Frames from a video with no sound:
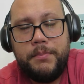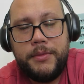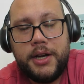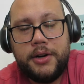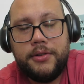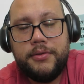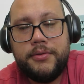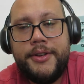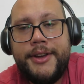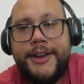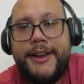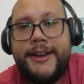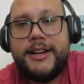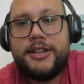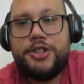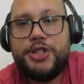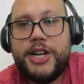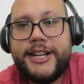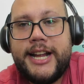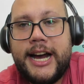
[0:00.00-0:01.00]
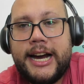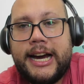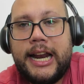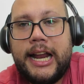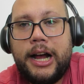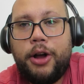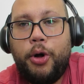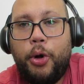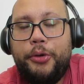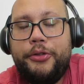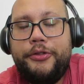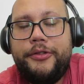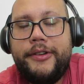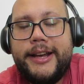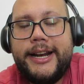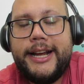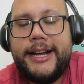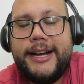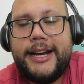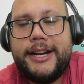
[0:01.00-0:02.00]
Então já dá aquela
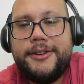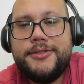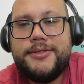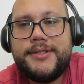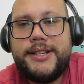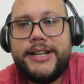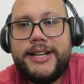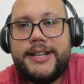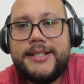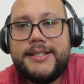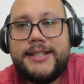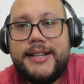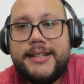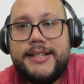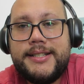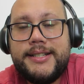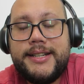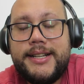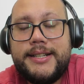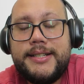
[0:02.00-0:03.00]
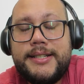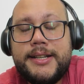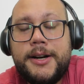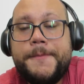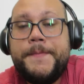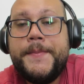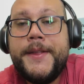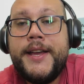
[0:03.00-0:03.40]
conferida aí nos links da descrição.